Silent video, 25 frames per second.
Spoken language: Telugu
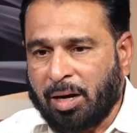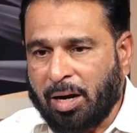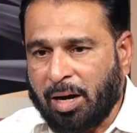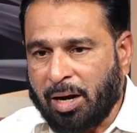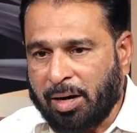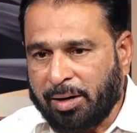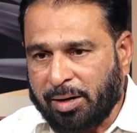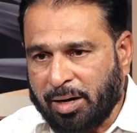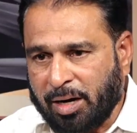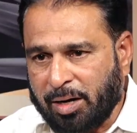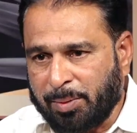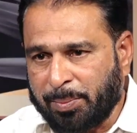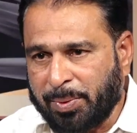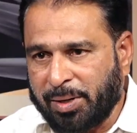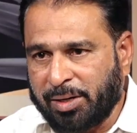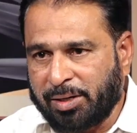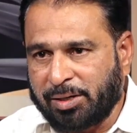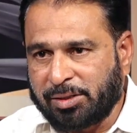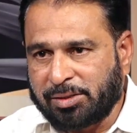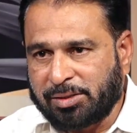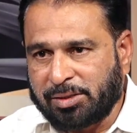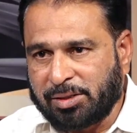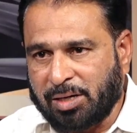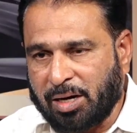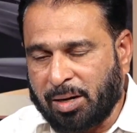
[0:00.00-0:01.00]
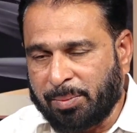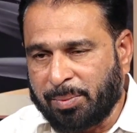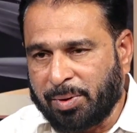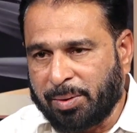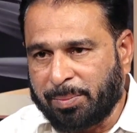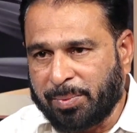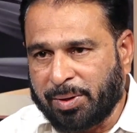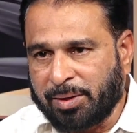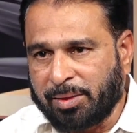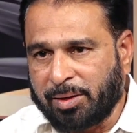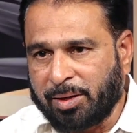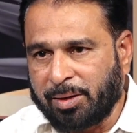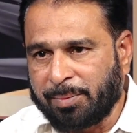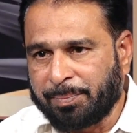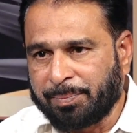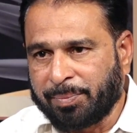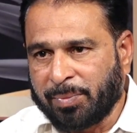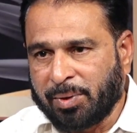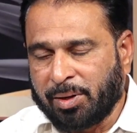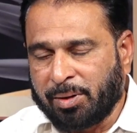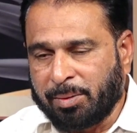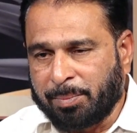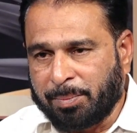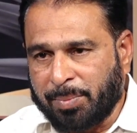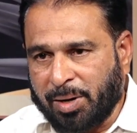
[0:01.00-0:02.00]
ఆ నలభై నుంచి యాభై మంది
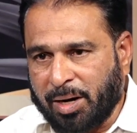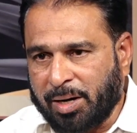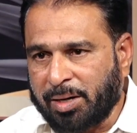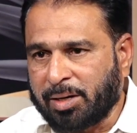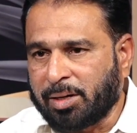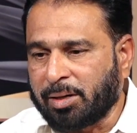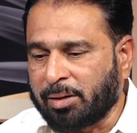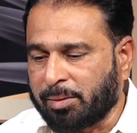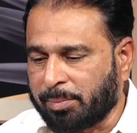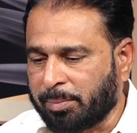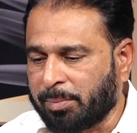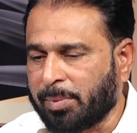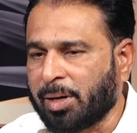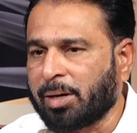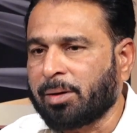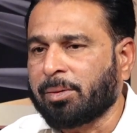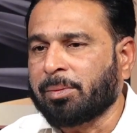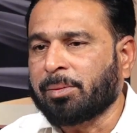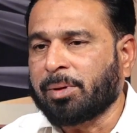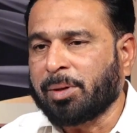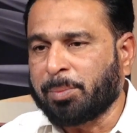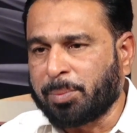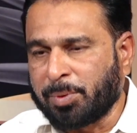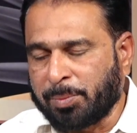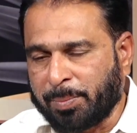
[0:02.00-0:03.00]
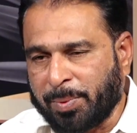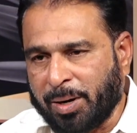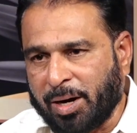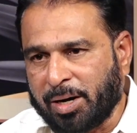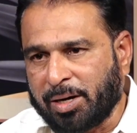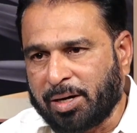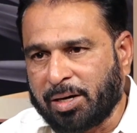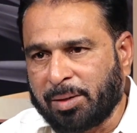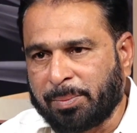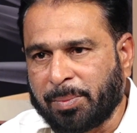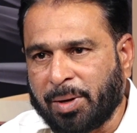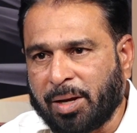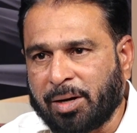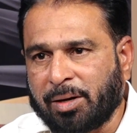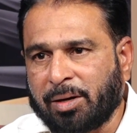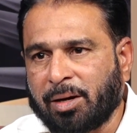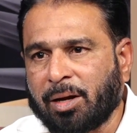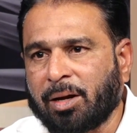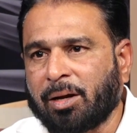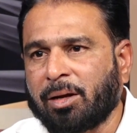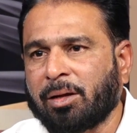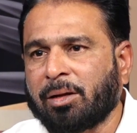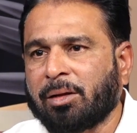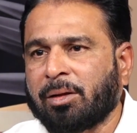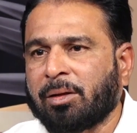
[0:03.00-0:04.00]
పార్టీ మనం ఇప్పుడు పార్టీ
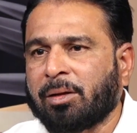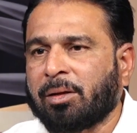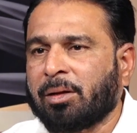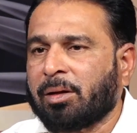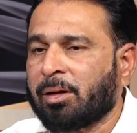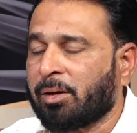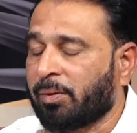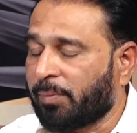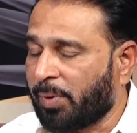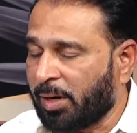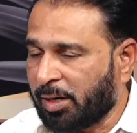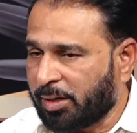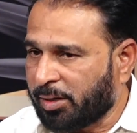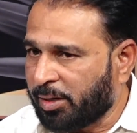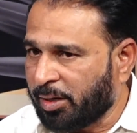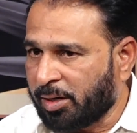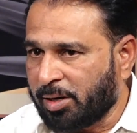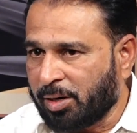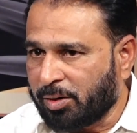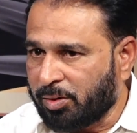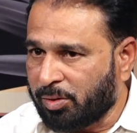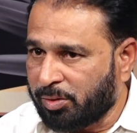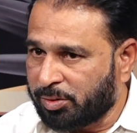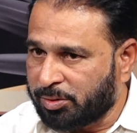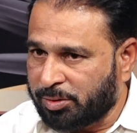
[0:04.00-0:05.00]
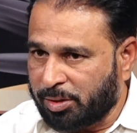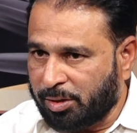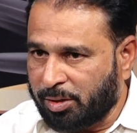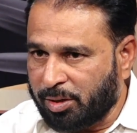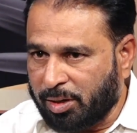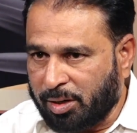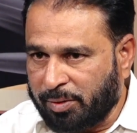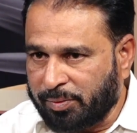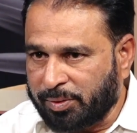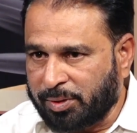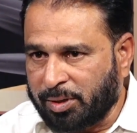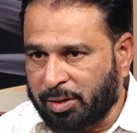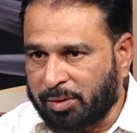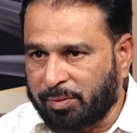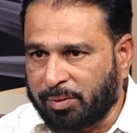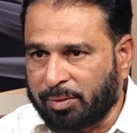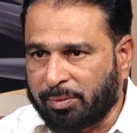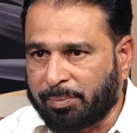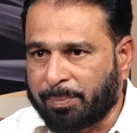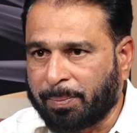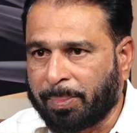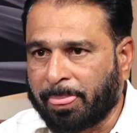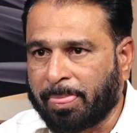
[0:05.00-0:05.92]
మారినా వాళ్ళకి టికెట్లు వస్తాయో రావో తెలియదు